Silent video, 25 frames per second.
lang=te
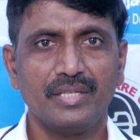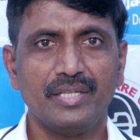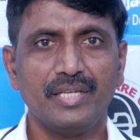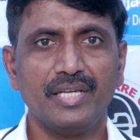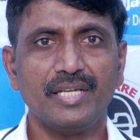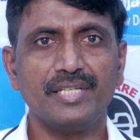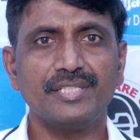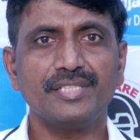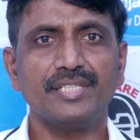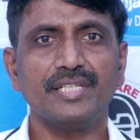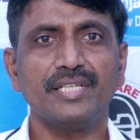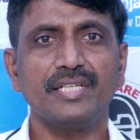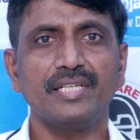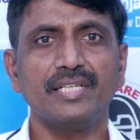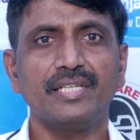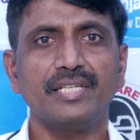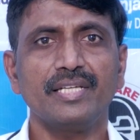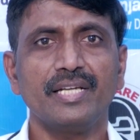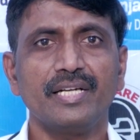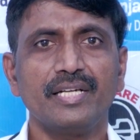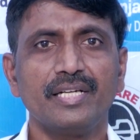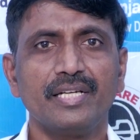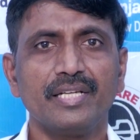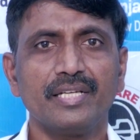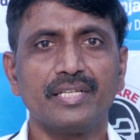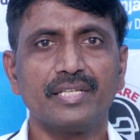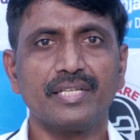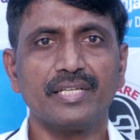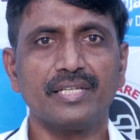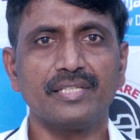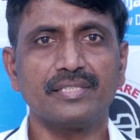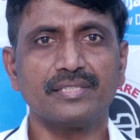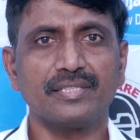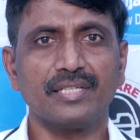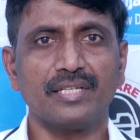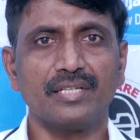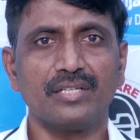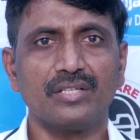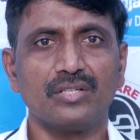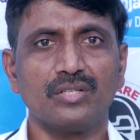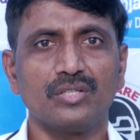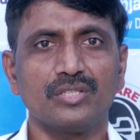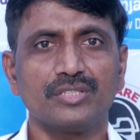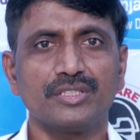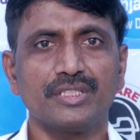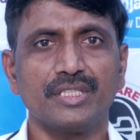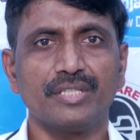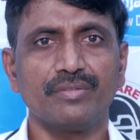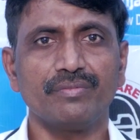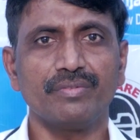ఏషియన్ ఈఎన్టీ కేర్ సెంటర్లో
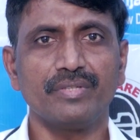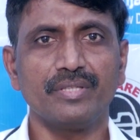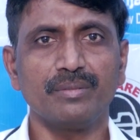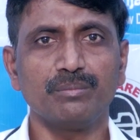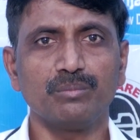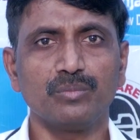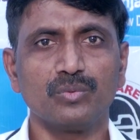చెవి